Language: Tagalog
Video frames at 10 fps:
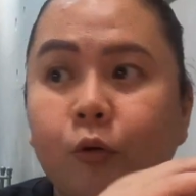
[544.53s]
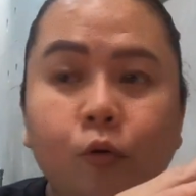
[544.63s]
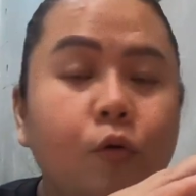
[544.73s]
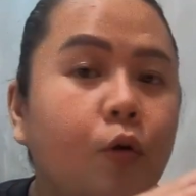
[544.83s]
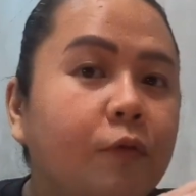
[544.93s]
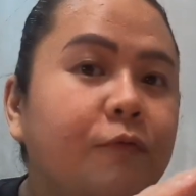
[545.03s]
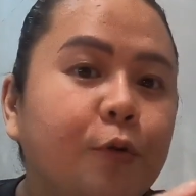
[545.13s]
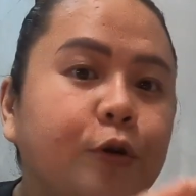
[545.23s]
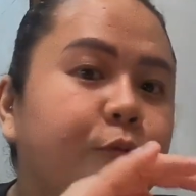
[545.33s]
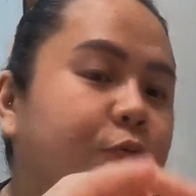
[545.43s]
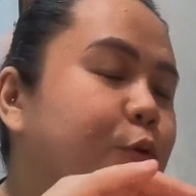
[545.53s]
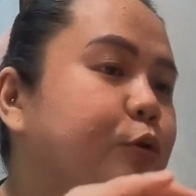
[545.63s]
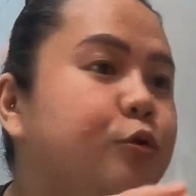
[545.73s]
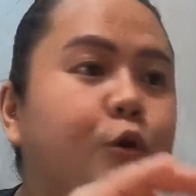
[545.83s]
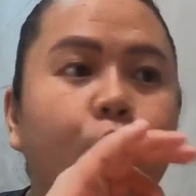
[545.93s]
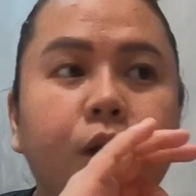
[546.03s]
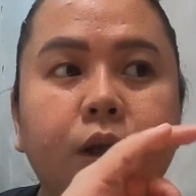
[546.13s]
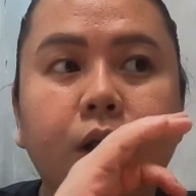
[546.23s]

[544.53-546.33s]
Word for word: Pero kung comfort food, solid